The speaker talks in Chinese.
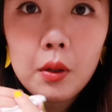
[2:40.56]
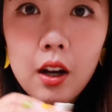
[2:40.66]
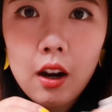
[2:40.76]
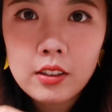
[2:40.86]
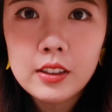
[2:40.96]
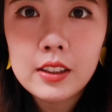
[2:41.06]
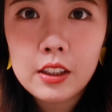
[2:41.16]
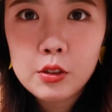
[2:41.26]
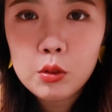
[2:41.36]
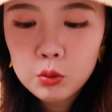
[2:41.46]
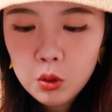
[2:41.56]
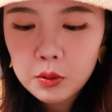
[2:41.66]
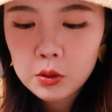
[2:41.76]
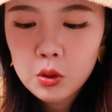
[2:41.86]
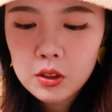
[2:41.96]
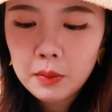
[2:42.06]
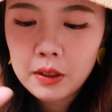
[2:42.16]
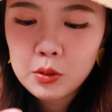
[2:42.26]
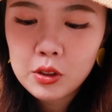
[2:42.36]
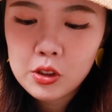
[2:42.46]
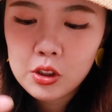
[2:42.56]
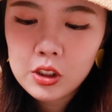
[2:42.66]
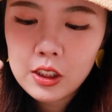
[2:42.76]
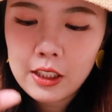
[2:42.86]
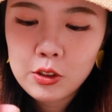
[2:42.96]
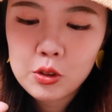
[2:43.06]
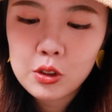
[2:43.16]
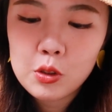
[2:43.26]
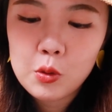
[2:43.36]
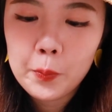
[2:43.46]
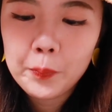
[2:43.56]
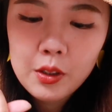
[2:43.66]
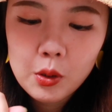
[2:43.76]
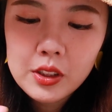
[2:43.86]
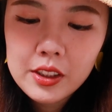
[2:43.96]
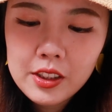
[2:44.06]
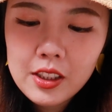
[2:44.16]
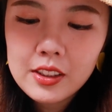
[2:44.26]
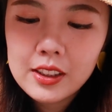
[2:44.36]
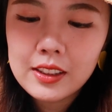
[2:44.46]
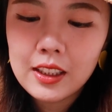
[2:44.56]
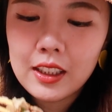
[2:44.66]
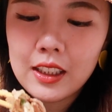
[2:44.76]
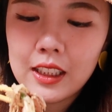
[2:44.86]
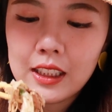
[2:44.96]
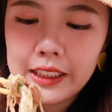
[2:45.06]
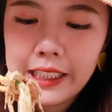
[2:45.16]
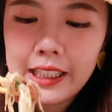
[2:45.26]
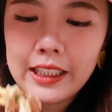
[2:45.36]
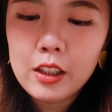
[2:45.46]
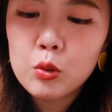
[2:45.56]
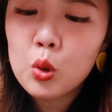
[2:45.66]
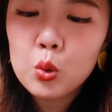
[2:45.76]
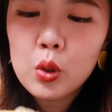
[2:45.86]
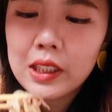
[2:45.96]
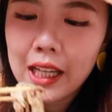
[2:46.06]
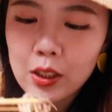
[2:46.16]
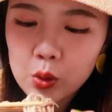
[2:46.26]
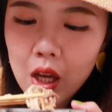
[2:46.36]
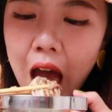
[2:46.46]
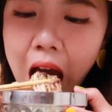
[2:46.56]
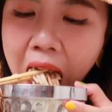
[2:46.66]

因为饵丝也是用糯米做的嘛，所以吃起来就是那种有一些韧性的、黏黏糯糯的感觉。